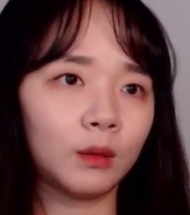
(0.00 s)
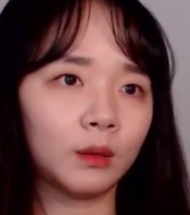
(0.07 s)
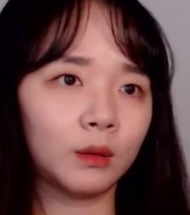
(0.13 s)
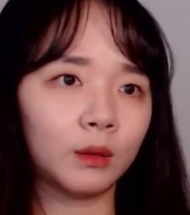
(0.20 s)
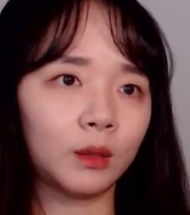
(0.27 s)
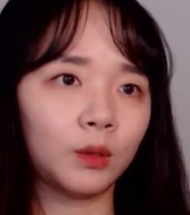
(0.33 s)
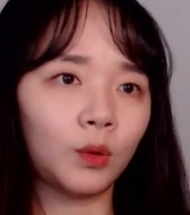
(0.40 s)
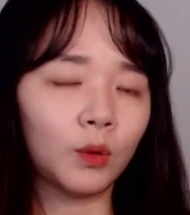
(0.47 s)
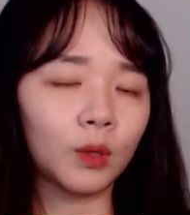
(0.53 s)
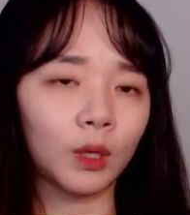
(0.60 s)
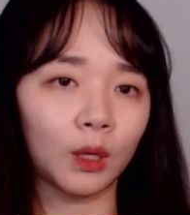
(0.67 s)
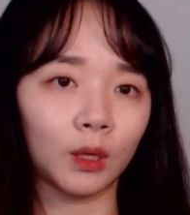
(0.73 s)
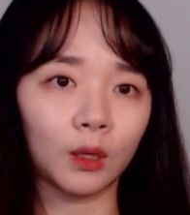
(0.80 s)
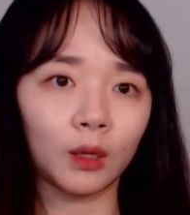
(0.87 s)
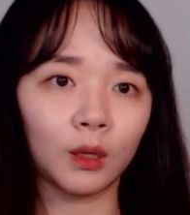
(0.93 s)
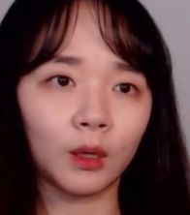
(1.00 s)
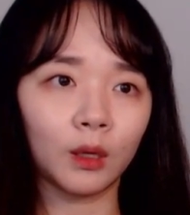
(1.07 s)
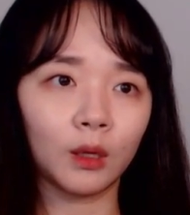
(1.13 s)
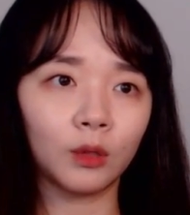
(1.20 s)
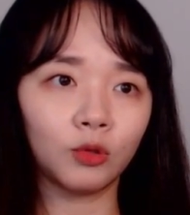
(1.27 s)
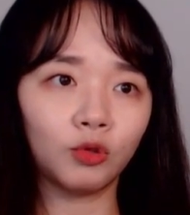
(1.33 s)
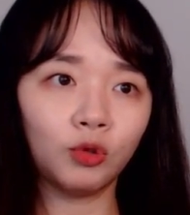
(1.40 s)
이렇게
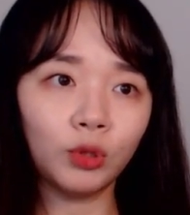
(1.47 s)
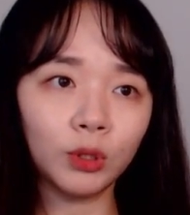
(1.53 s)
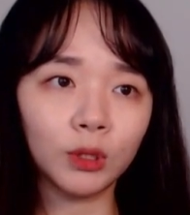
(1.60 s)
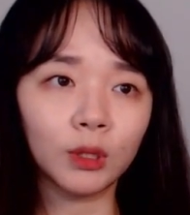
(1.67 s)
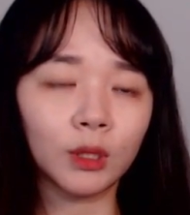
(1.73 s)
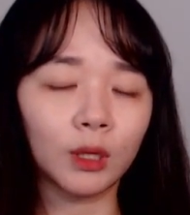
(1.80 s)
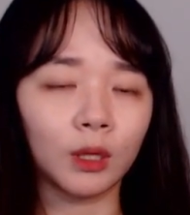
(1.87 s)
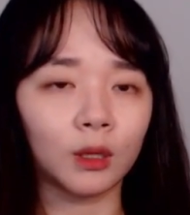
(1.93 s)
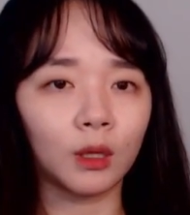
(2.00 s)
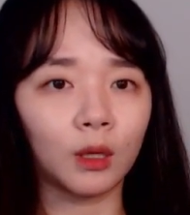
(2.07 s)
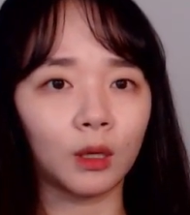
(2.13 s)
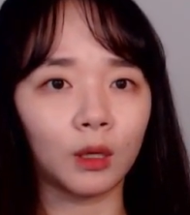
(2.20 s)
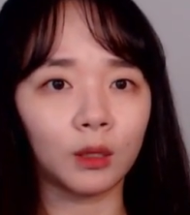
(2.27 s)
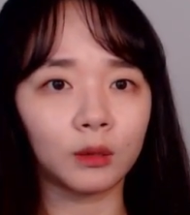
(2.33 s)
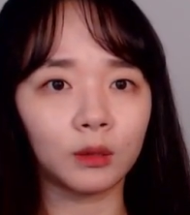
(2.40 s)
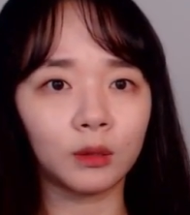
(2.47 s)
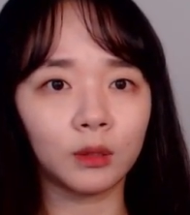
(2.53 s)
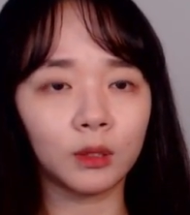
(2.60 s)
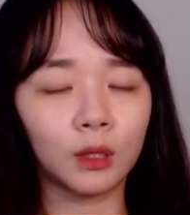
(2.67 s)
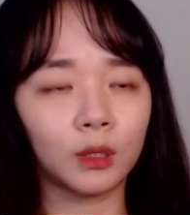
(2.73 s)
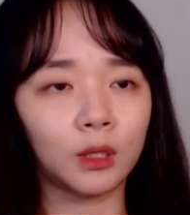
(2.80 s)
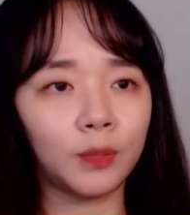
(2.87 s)
순식간에
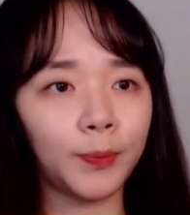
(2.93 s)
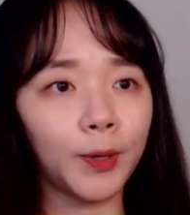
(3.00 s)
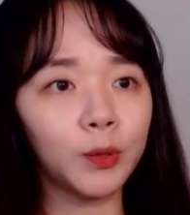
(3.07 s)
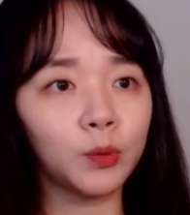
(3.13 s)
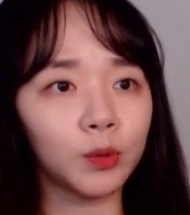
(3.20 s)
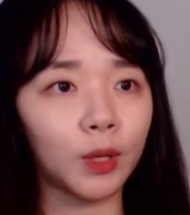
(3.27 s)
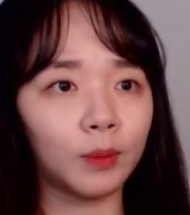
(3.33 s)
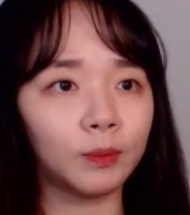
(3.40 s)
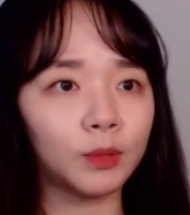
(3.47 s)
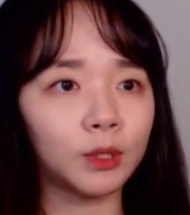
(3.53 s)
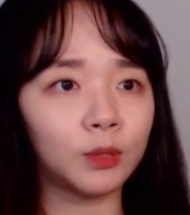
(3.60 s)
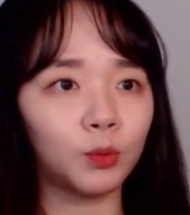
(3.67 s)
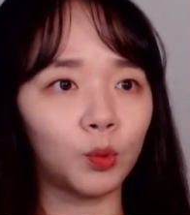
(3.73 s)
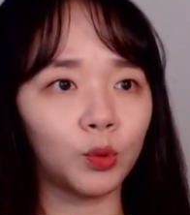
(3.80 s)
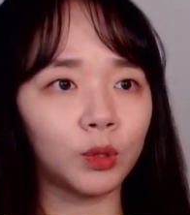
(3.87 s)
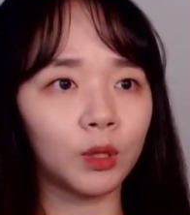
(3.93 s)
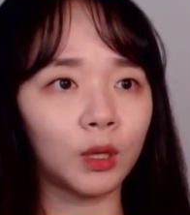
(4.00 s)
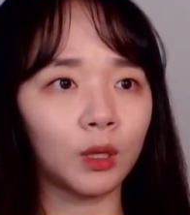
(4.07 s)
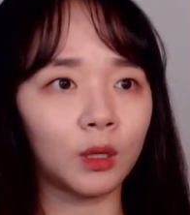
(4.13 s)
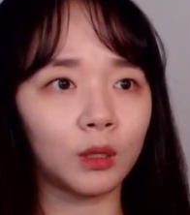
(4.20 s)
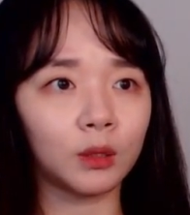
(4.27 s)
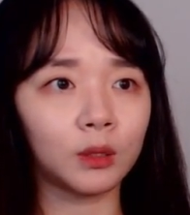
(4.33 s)
진짜 입에도 담지
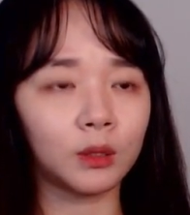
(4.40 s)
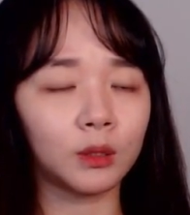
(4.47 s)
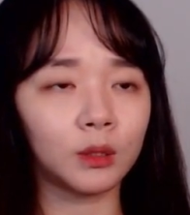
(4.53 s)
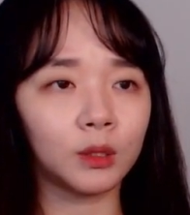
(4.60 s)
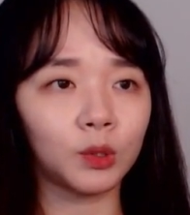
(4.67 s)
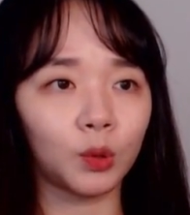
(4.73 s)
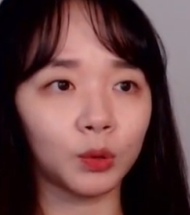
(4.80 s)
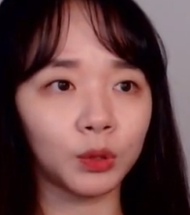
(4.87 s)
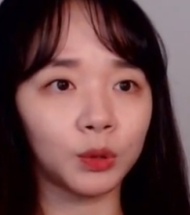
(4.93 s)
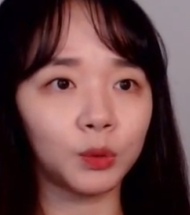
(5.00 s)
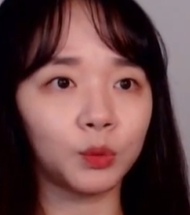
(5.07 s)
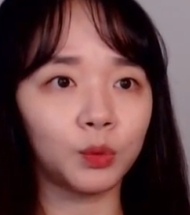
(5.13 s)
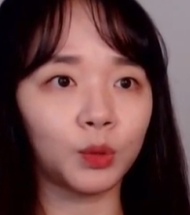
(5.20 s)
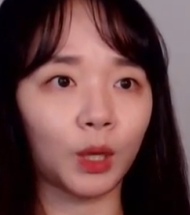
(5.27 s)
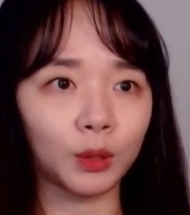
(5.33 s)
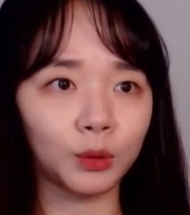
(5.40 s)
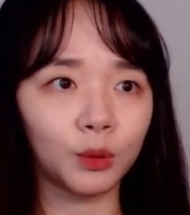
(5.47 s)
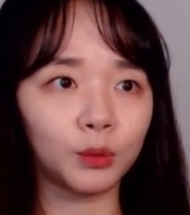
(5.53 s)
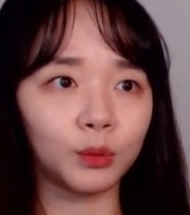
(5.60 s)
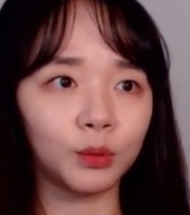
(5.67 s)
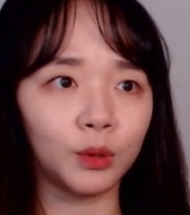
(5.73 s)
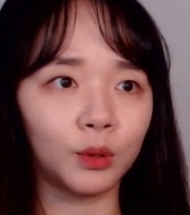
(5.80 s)
못할 짓을 저지르고
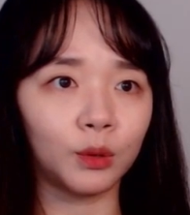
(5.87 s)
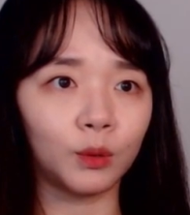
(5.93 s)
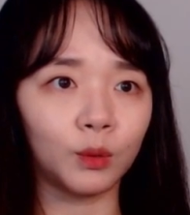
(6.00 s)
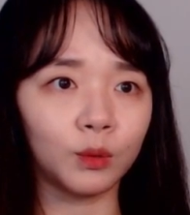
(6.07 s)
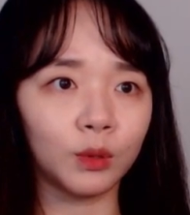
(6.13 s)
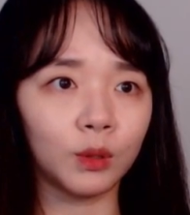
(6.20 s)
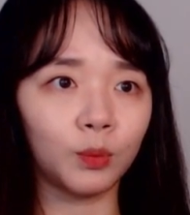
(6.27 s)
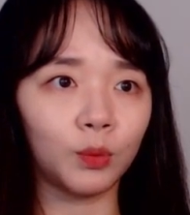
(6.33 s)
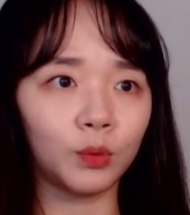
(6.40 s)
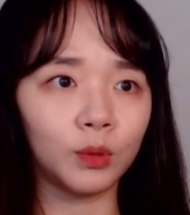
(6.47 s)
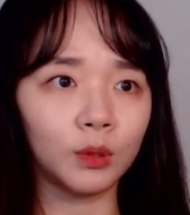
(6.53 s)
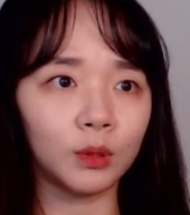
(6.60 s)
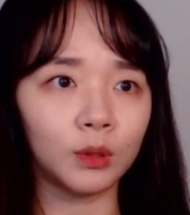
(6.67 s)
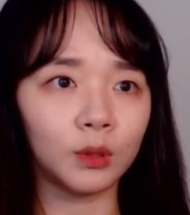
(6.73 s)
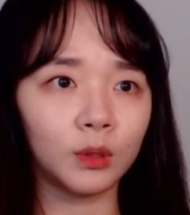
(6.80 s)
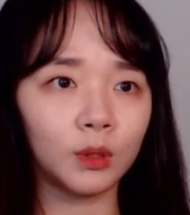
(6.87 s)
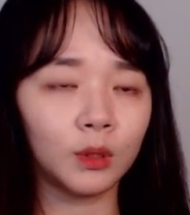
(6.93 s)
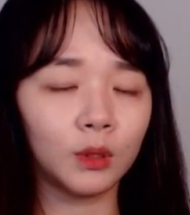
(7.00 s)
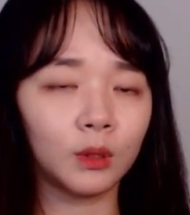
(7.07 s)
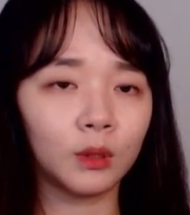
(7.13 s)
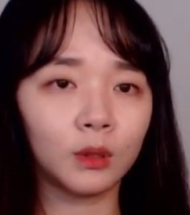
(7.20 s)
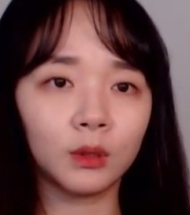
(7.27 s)
나서도요, 고재봉은
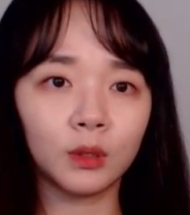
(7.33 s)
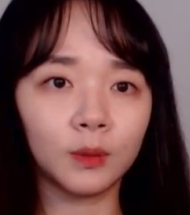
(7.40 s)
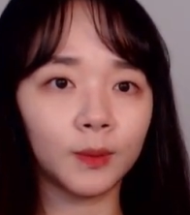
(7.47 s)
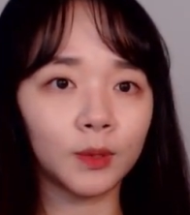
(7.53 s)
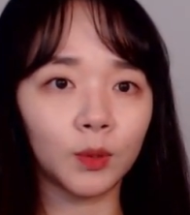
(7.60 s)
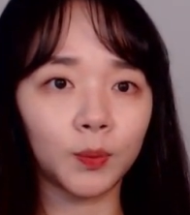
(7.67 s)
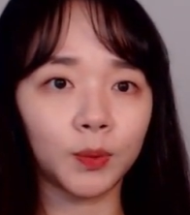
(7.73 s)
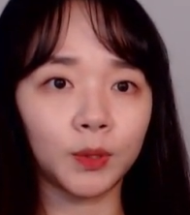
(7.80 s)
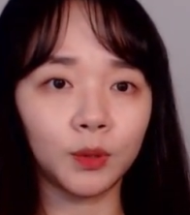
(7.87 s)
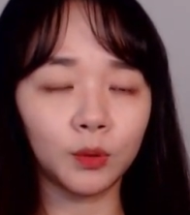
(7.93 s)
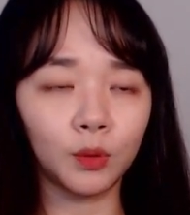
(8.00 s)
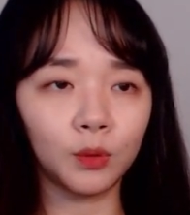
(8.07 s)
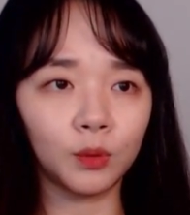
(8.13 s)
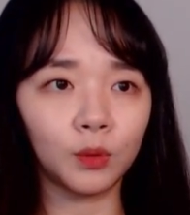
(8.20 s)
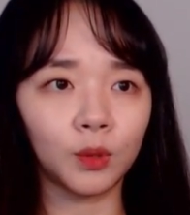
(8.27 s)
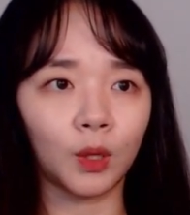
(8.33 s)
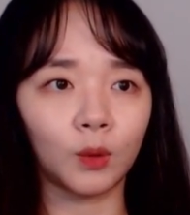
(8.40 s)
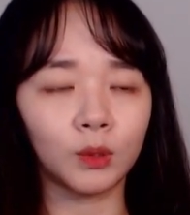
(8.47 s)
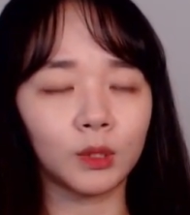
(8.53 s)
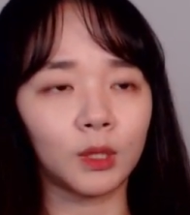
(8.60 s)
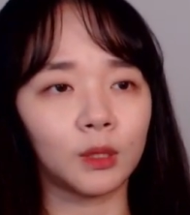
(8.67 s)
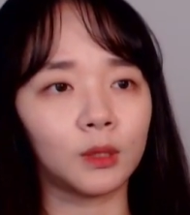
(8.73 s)
그 집에서 빈손으로
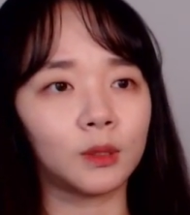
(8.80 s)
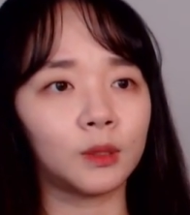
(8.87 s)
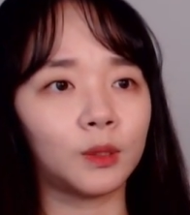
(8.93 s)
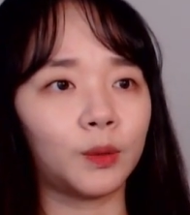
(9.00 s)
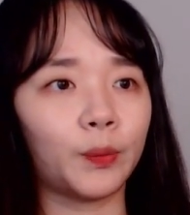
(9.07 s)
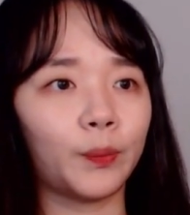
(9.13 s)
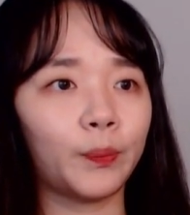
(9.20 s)
나오질 않았어요.